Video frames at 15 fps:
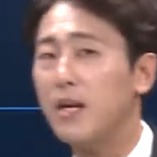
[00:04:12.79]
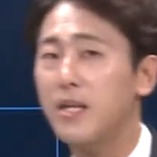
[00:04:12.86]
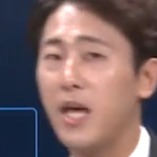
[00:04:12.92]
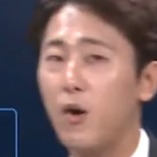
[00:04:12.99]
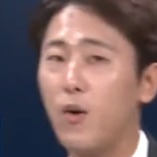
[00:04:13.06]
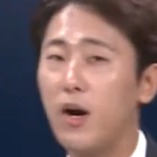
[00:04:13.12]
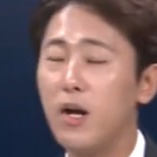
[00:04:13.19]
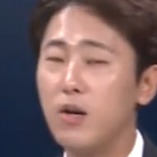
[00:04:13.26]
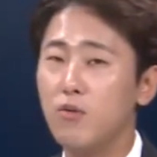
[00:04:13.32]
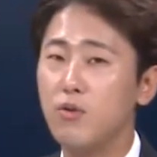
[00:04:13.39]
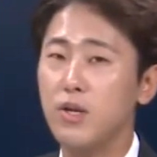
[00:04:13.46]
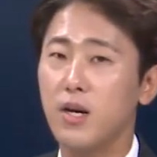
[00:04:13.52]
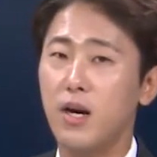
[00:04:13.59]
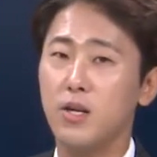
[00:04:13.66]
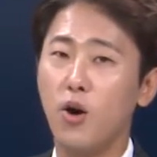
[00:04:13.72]
대화.
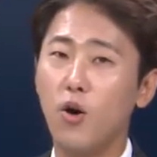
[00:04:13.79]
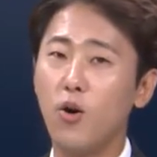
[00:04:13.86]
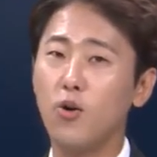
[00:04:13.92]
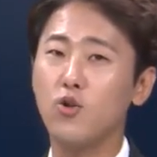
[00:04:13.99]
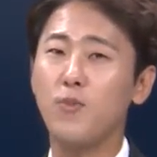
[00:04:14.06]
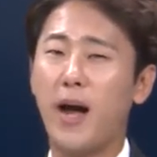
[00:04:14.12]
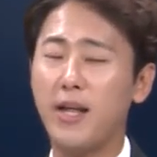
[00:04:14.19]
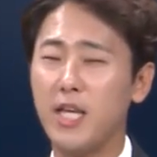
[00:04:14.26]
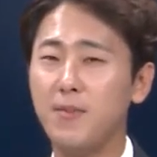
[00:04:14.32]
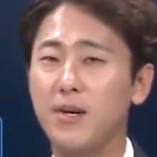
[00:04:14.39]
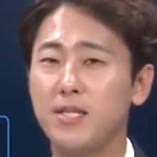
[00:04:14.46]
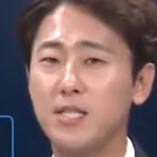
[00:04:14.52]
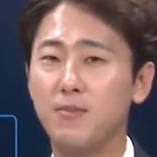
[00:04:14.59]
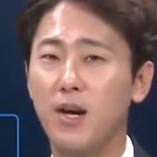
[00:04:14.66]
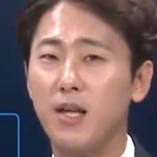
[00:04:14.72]
우리가 영어도 많이
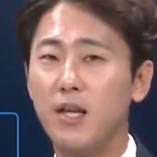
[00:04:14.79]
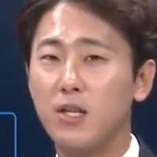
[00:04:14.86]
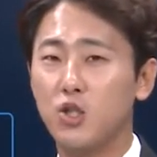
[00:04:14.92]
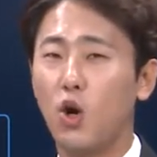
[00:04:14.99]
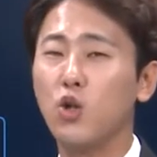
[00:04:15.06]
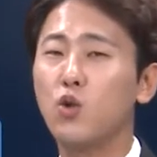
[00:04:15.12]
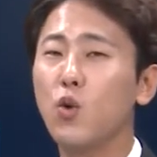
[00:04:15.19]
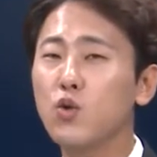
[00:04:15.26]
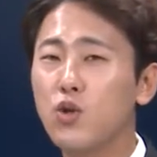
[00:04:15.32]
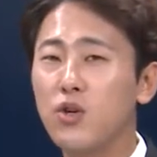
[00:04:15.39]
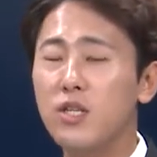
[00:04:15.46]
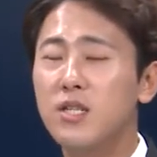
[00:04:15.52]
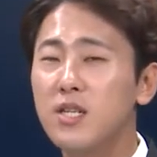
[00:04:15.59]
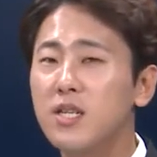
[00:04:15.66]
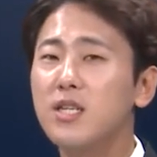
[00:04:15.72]
해봤지만
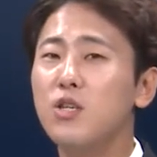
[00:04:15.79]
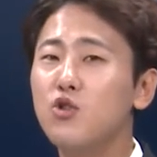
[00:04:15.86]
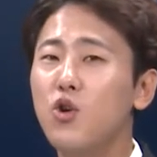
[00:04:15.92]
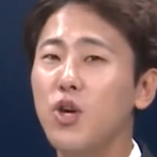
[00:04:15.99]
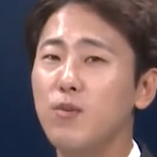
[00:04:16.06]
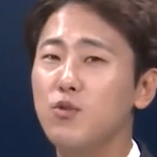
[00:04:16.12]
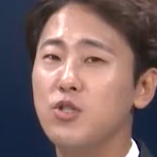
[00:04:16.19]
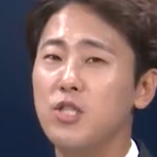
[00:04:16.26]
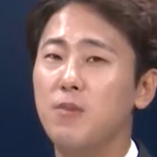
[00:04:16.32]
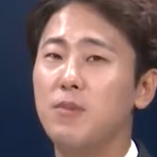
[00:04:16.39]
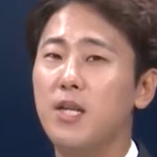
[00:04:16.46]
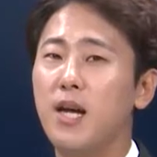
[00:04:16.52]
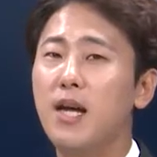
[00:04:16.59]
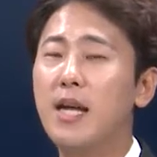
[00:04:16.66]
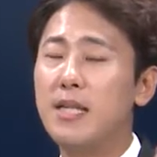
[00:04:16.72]
전통적인 듣기 유형의
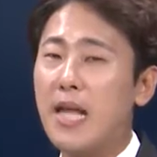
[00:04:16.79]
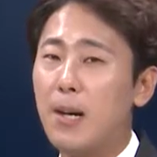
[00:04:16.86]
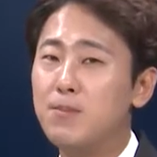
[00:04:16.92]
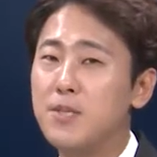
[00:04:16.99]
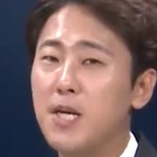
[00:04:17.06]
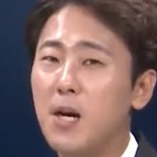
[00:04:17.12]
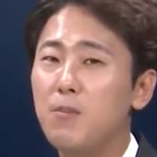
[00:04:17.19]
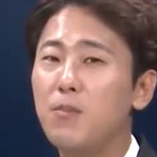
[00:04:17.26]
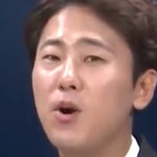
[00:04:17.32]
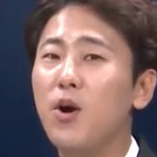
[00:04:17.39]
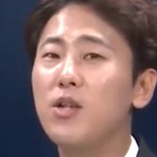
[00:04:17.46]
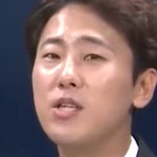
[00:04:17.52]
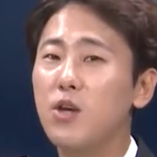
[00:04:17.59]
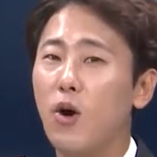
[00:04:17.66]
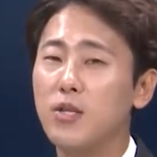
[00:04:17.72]
문제입니다. 남자 한
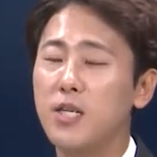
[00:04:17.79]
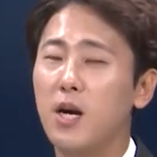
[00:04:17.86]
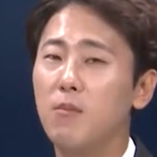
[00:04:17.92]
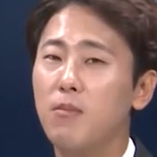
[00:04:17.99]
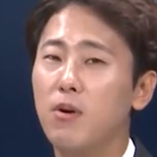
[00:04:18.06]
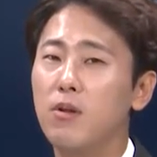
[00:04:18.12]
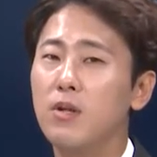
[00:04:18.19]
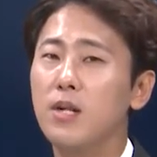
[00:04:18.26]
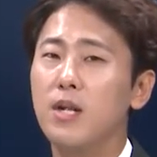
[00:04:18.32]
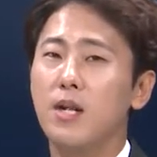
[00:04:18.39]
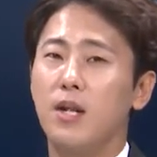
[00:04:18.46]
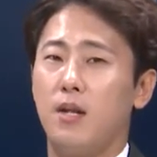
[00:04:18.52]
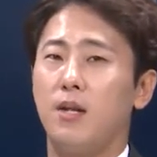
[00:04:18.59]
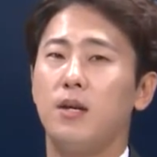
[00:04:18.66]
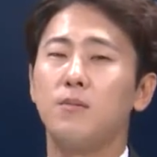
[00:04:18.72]
번, 여자 한 번.
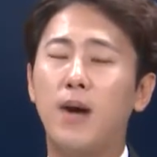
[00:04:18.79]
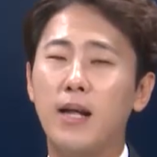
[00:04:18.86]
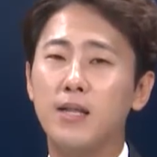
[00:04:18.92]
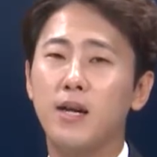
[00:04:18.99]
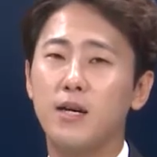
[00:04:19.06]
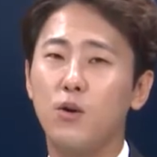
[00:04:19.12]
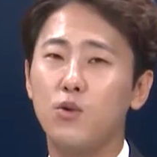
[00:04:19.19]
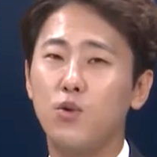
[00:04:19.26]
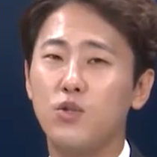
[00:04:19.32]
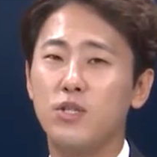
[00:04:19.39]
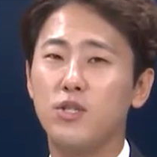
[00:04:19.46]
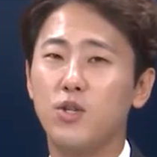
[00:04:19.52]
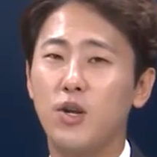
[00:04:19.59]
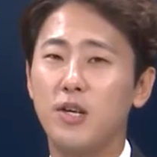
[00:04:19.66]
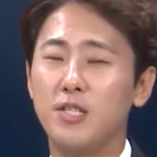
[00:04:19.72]
그럼 안타까운 소식을
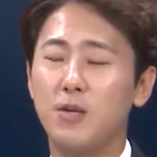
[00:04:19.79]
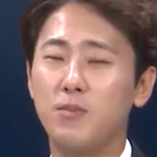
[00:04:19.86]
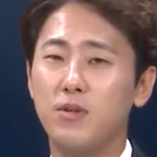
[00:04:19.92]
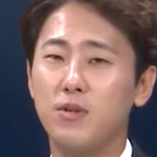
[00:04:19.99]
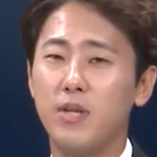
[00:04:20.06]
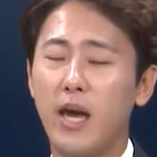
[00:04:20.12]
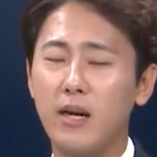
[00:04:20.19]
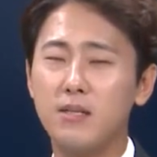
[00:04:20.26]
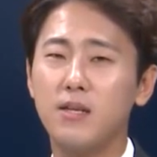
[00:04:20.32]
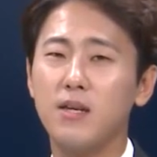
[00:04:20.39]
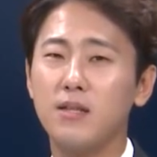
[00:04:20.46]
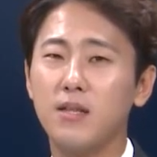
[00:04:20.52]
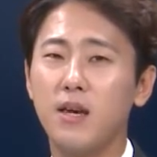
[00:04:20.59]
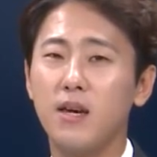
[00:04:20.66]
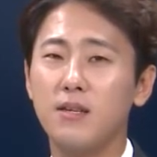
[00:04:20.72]
전하자면
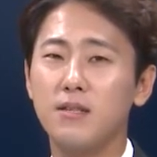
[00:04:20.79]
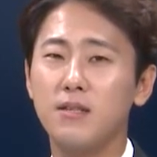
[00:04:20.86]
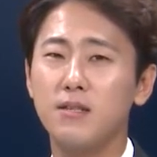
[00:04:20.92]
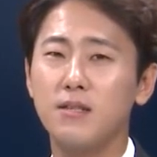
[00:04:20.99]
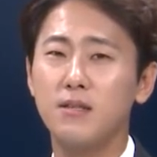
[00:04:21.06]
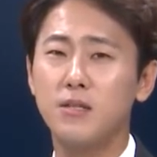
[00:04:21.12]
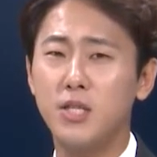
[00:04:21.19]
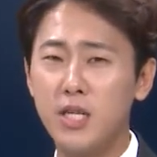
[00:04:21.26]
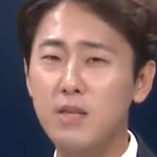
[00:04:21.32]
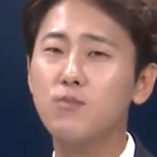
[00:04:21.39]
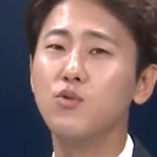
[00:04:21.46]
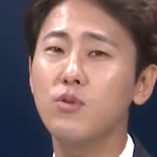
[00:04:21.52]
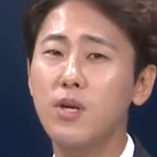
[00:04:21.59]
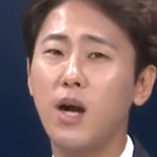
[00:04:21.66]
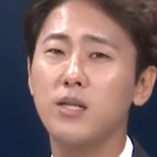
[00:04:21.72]
HSK는
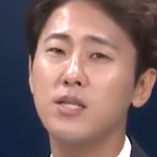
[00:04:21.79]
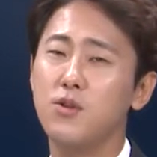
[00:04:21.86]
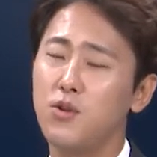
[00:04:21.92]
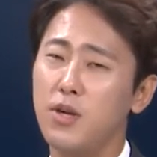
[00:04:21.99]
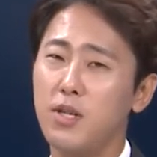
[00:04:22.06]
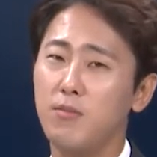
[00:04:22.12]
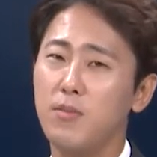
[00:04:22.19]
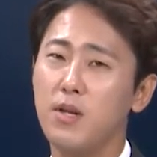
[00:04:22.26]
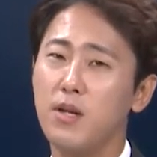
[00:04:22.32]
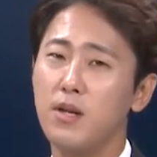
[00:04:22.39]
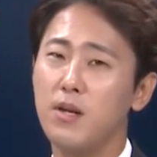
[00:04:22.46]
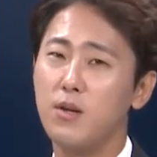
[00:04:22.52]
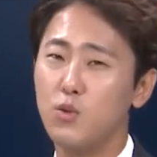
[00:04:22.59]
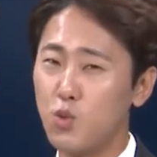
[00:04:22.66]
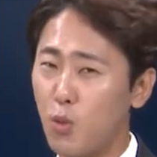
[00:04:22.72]
질문까지 들어야 됩니다.
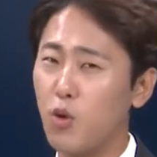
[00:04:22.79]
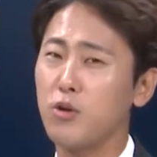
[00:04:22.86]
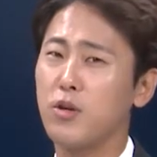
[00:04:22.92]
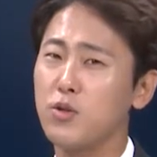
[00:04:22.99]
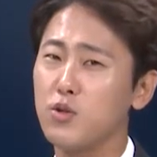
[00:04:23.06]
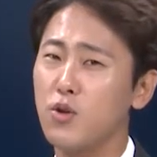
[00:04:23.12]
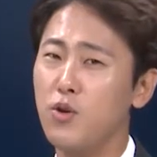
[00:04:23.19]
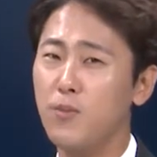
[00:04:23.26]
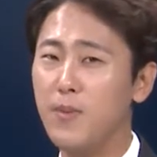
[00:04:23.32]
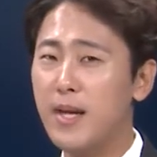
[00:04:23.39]
좀 어렵겠죠.